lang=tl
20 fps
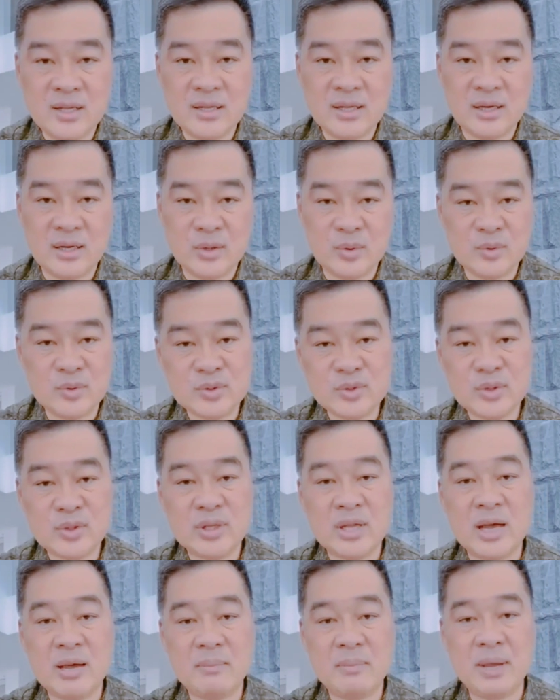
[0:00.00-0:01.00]
ng lungsod
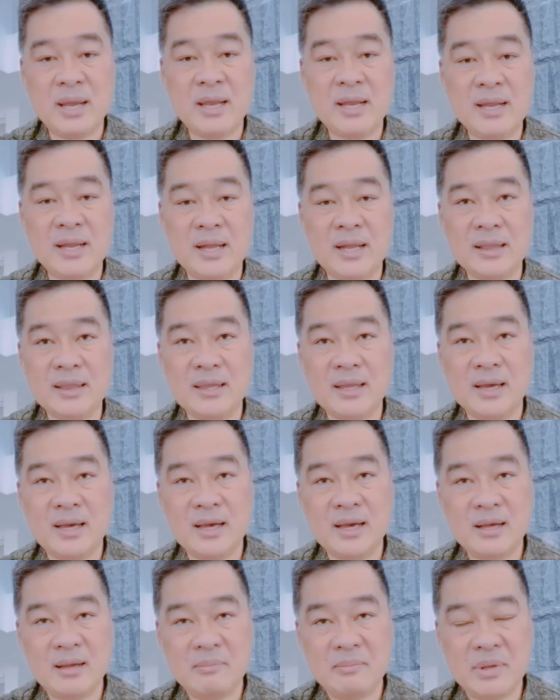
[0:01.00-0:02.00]
namin at
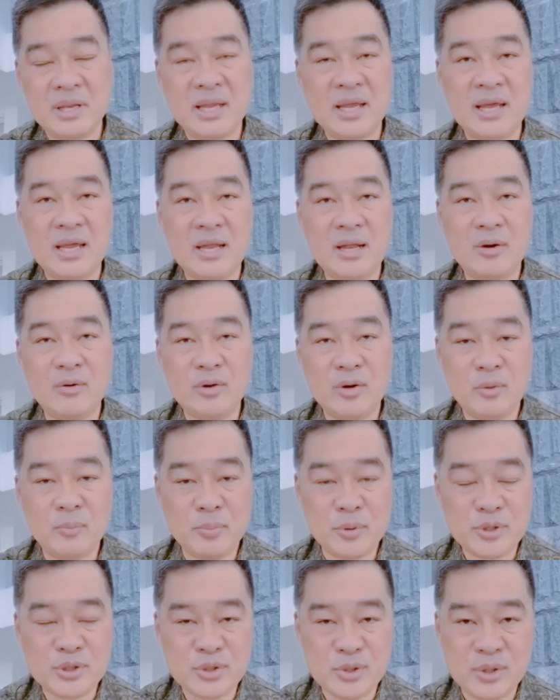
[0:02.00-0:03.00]
uh, binigyan ako ng
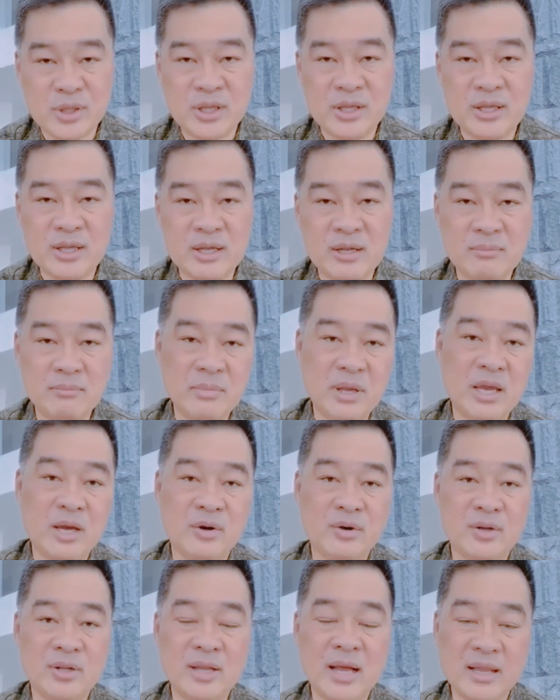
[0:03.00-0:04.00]
opportunity ng
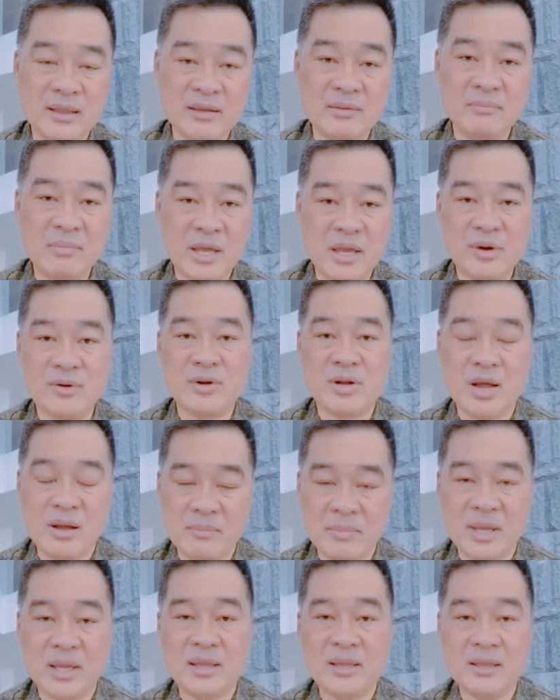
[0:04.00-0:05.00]
mayor, dating mayor
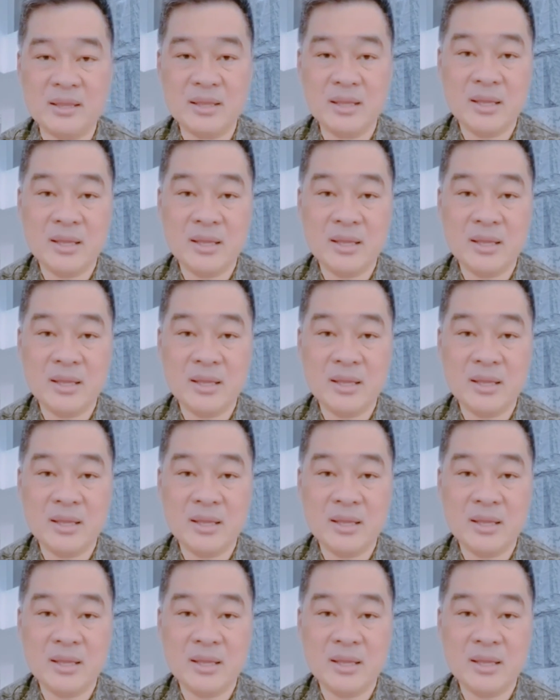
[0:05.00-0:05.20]
namin